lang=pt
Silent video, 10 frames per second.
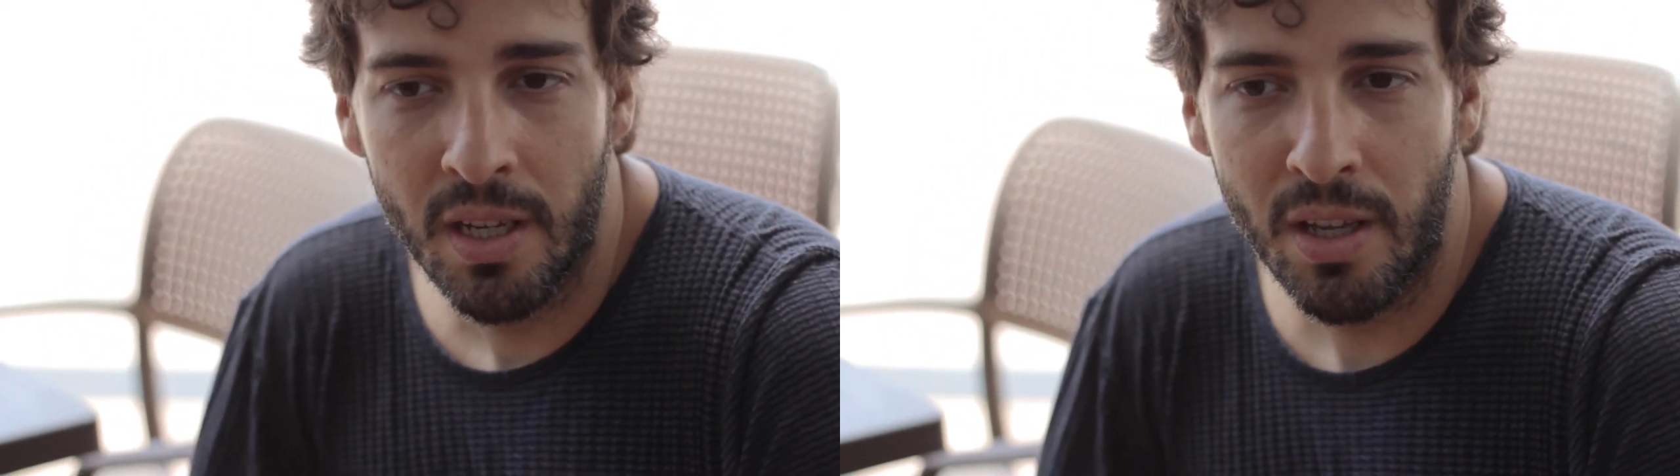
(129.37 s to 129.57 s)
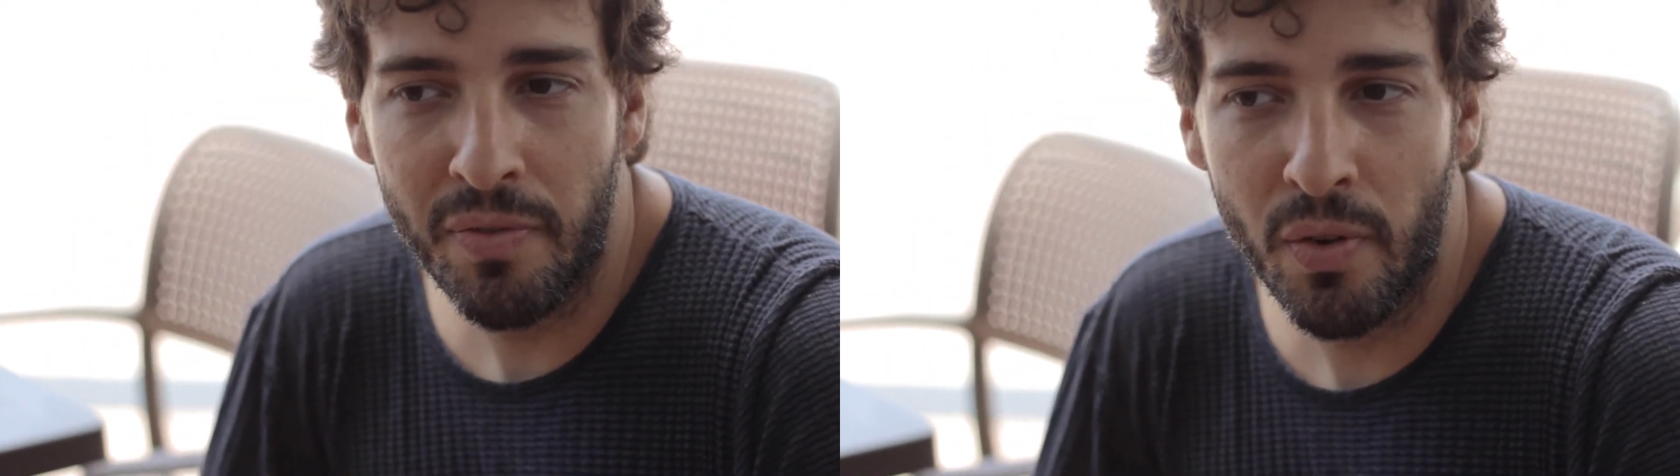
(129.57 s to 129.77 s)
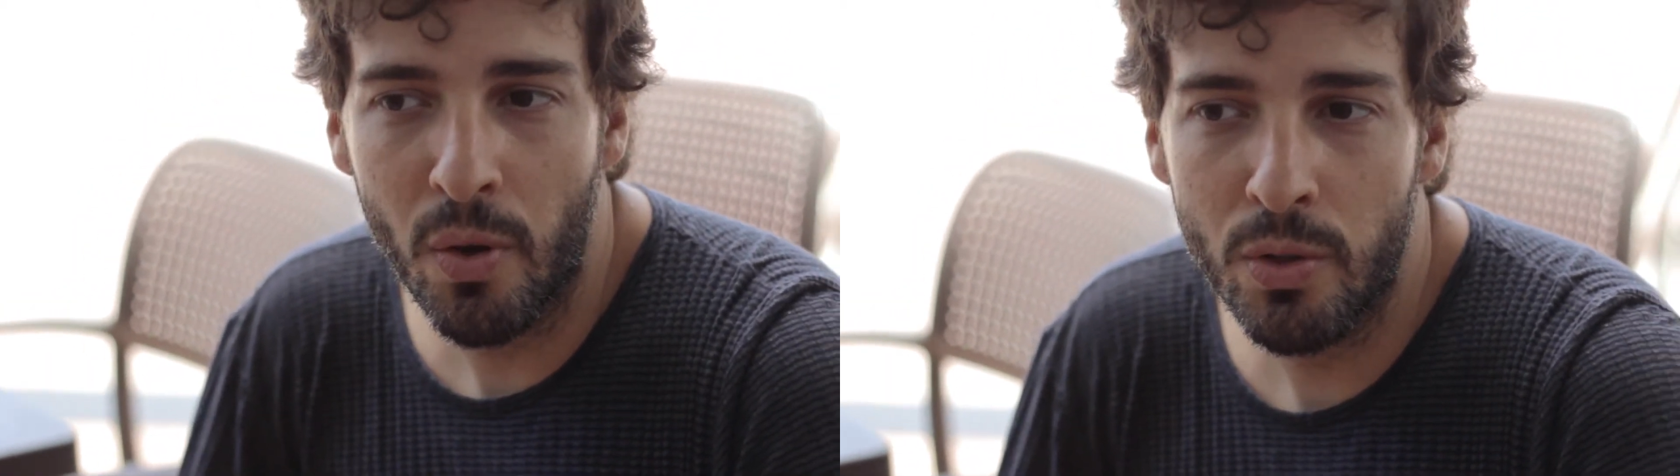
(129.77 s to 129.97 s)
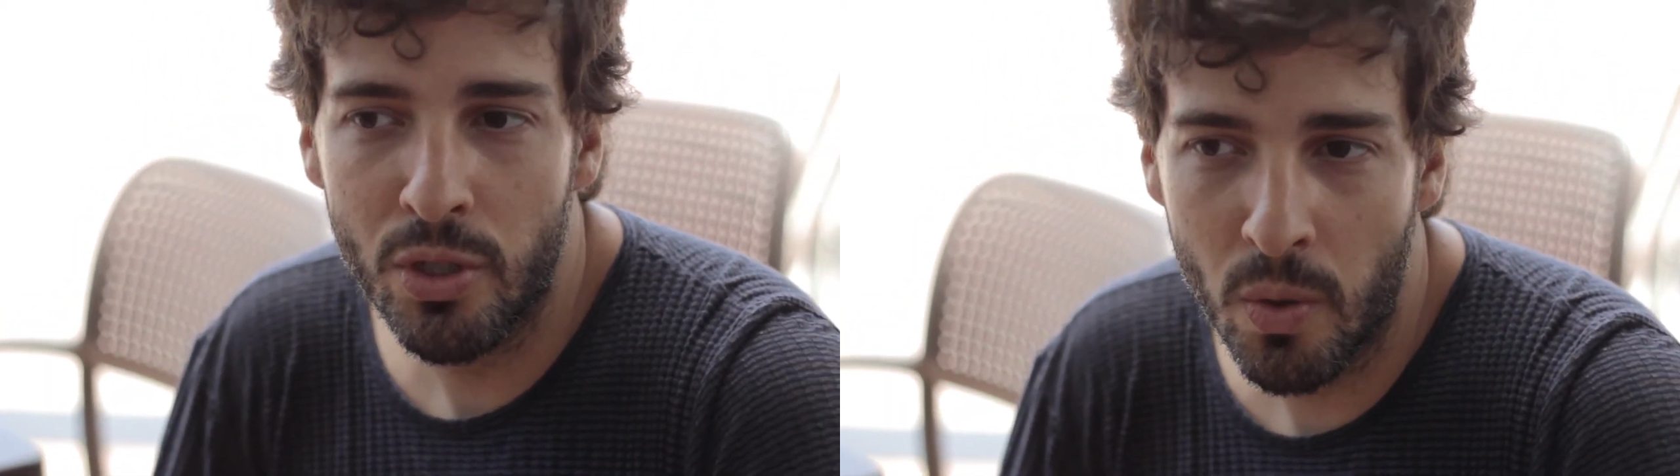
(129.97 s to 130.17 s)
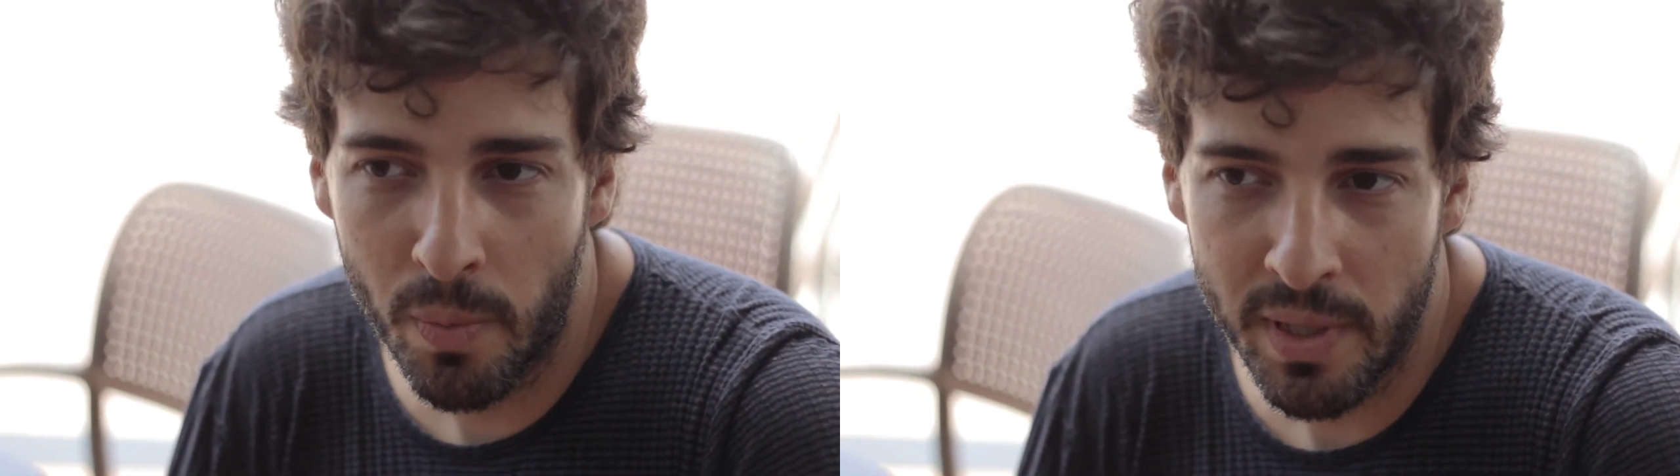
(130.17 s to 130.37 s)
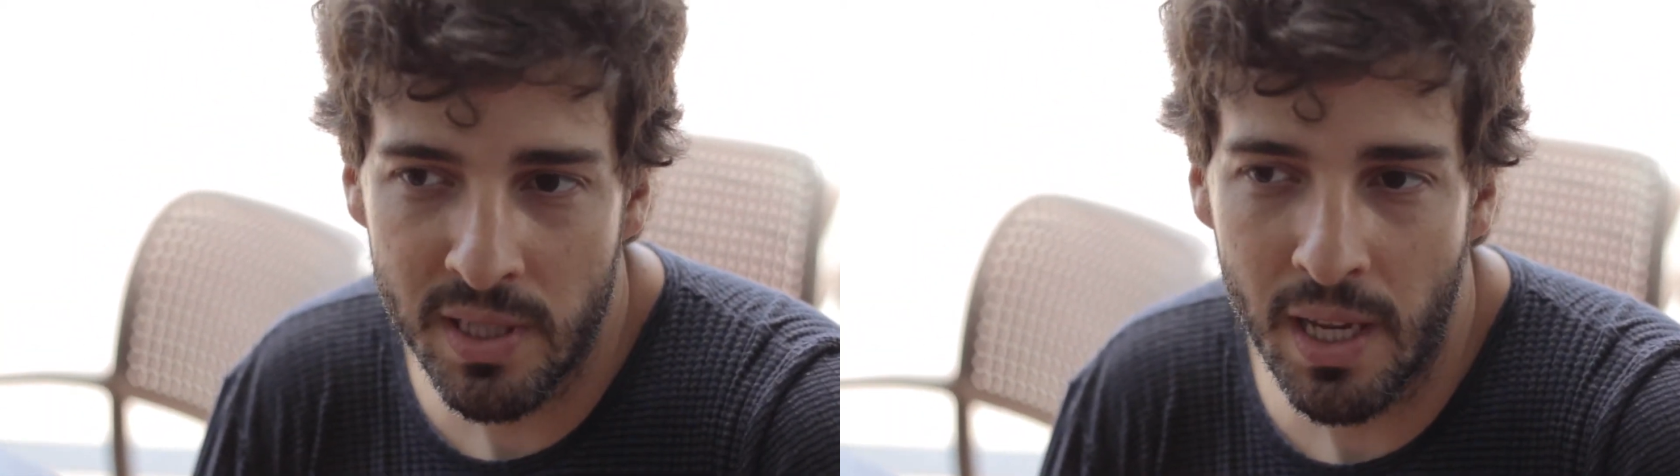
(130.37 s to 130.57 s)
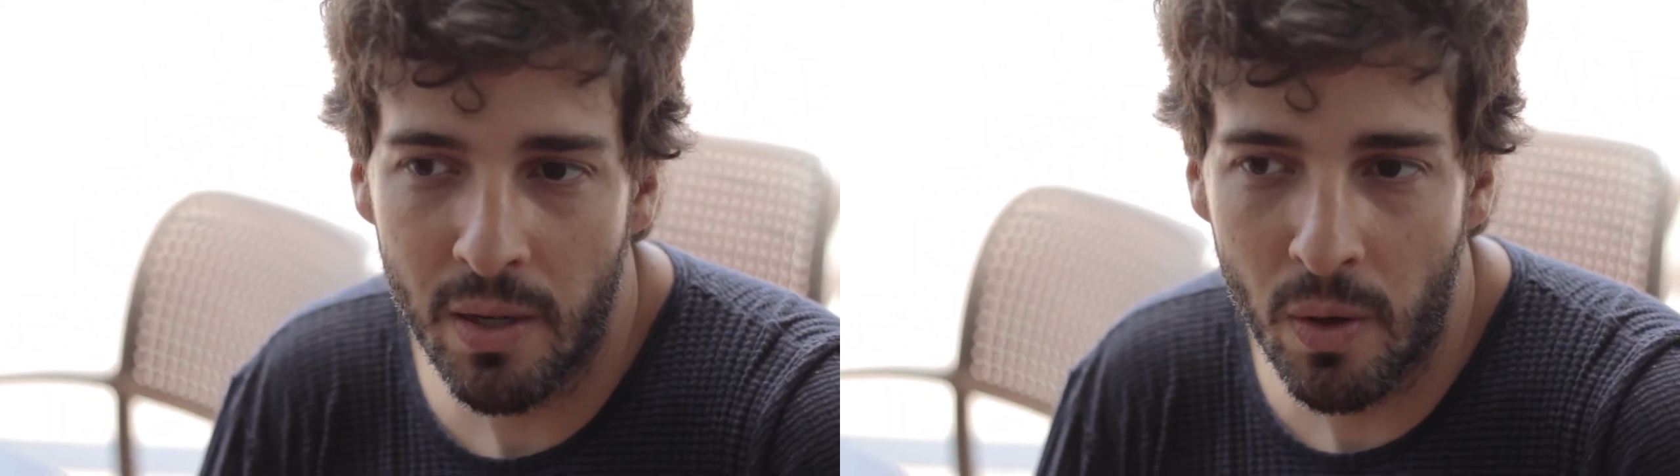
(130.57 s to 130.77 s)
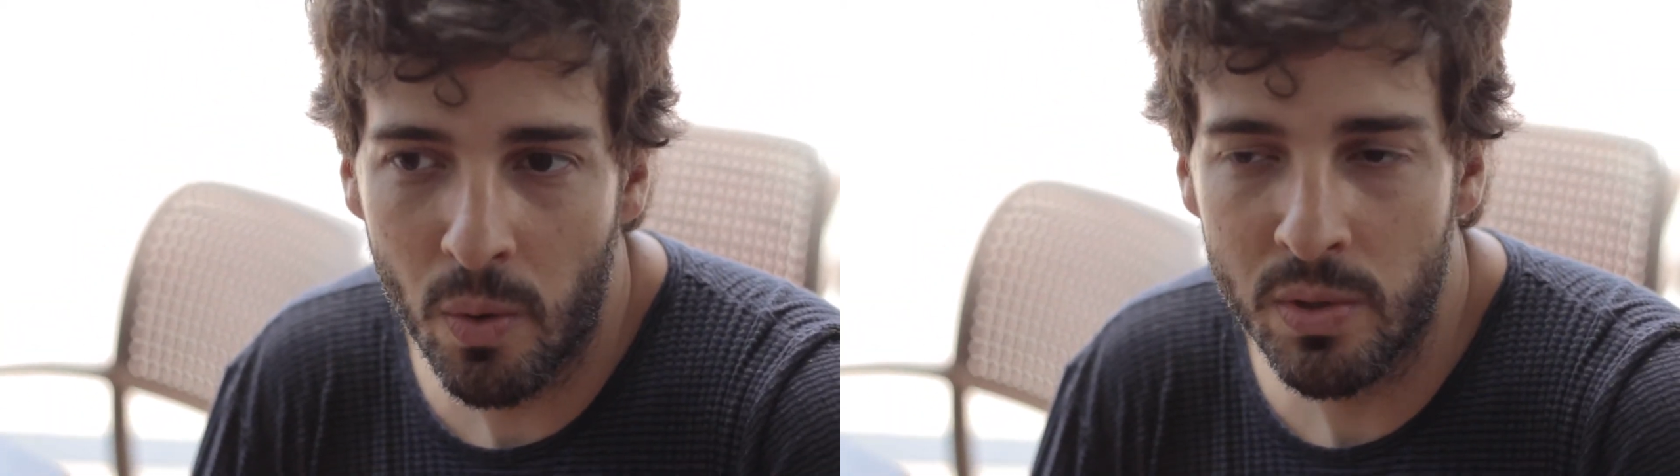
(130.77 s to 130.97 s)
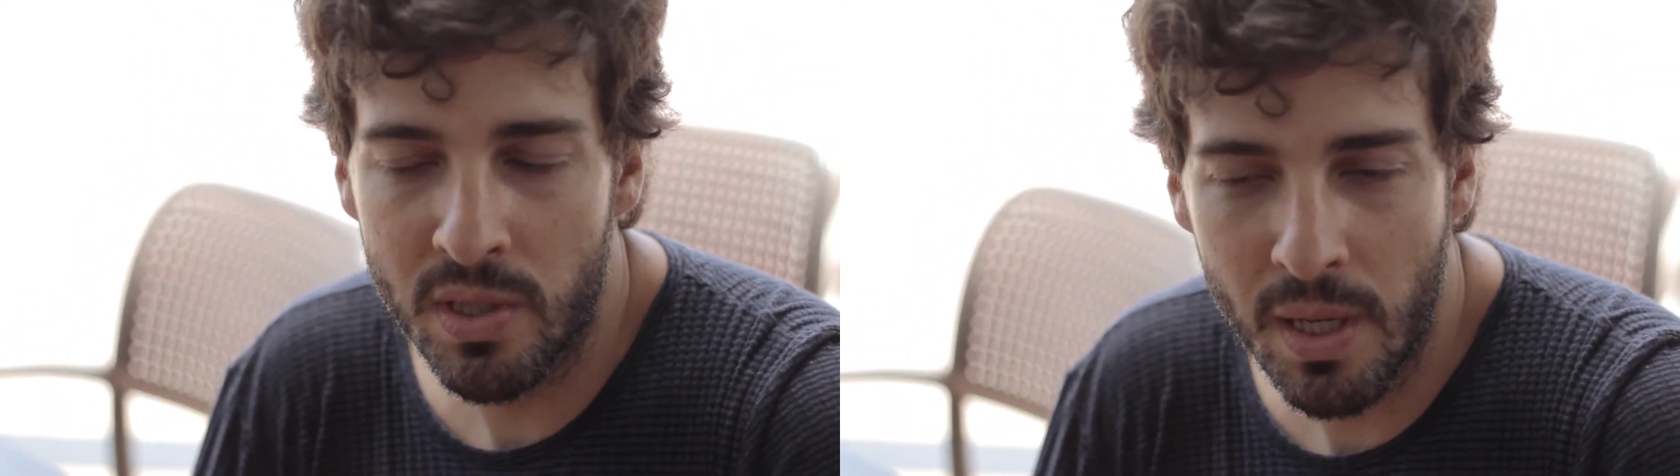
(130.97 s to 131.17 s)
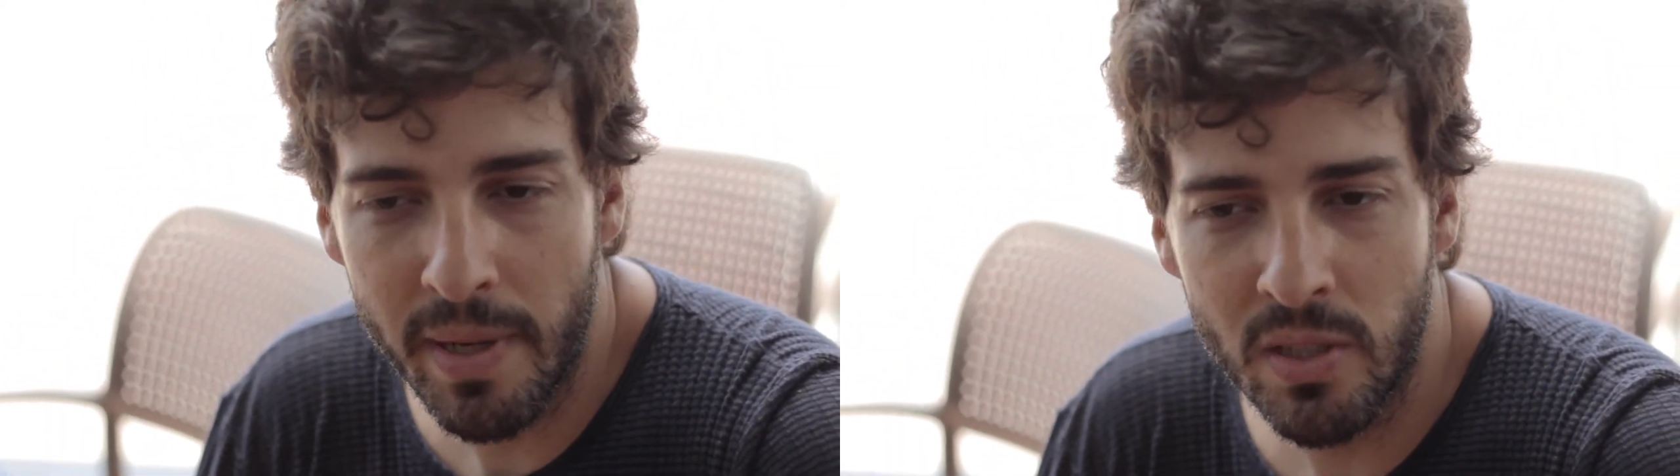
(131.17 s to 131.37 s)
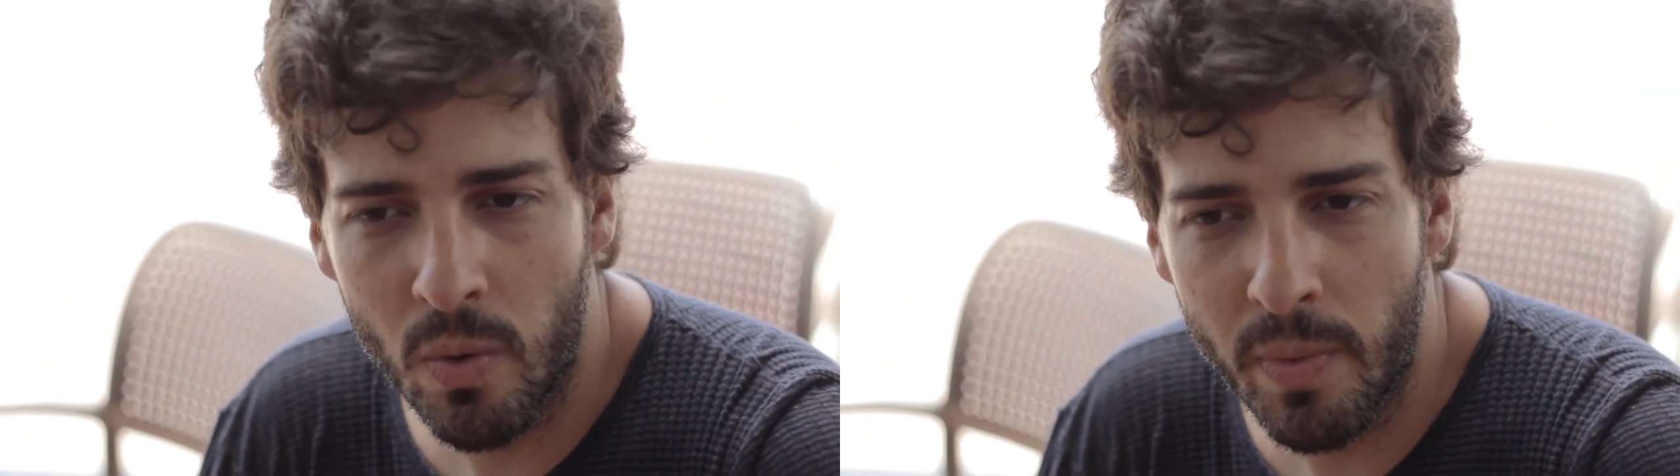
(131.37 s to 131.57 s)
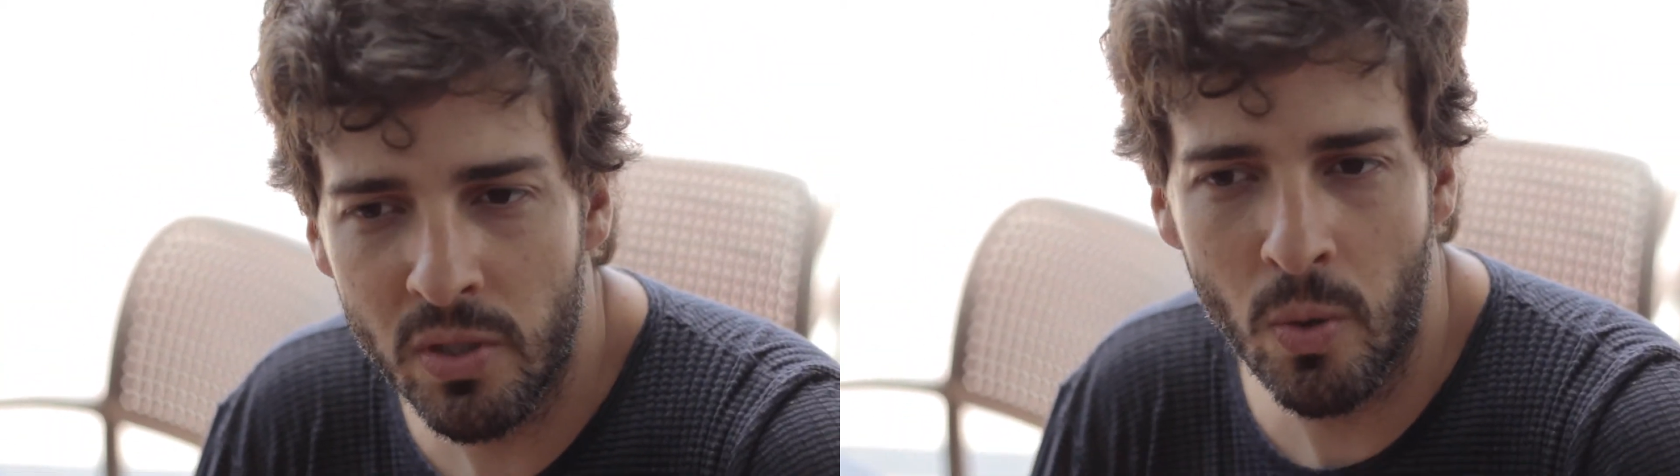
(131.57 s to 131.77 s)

que foi onde começaram a acontecer mais algumas